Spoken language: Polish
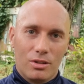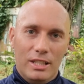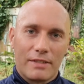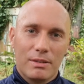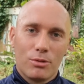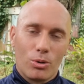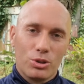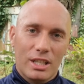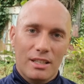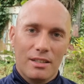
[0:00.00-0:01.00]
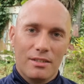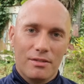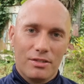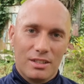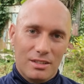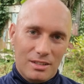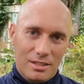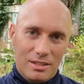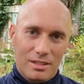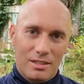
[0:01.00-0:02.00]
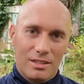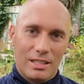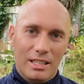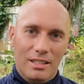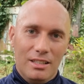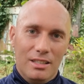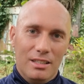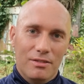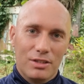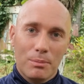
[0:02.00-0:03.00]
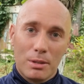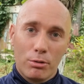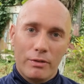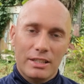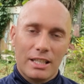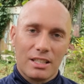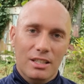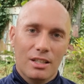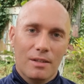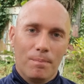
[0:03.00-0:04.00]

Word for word: jak w tym torusie, w, tej, w tym przepływie energii,